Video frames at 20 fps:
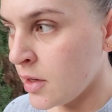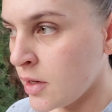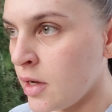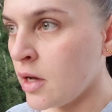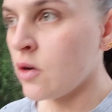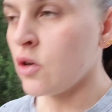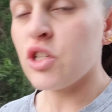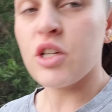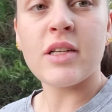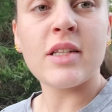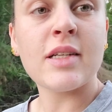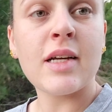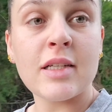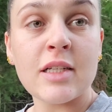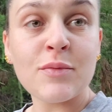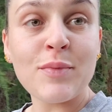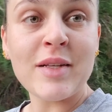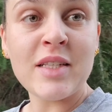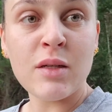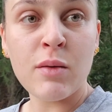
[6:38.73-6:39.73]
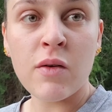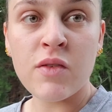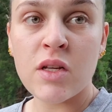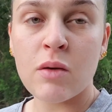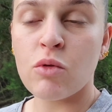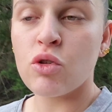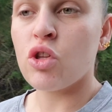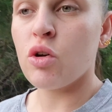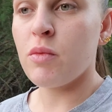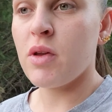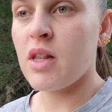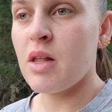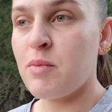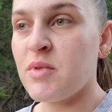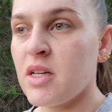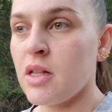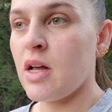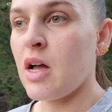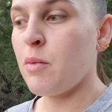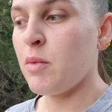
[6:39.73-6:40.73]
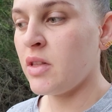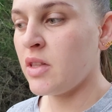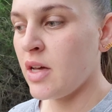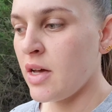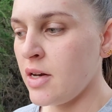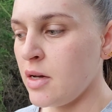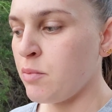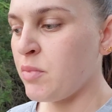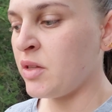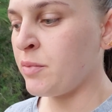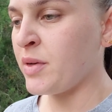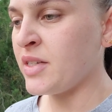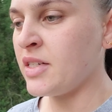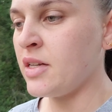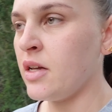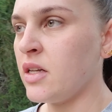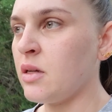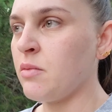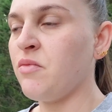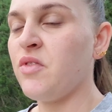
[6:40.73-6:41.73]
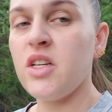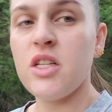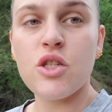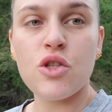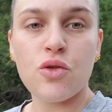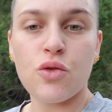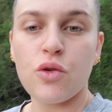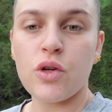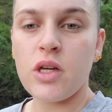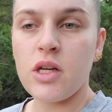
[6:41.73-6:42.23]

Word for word: Короче, хочу сказать спасибо всем, кто мне написал комментарий под последним видео.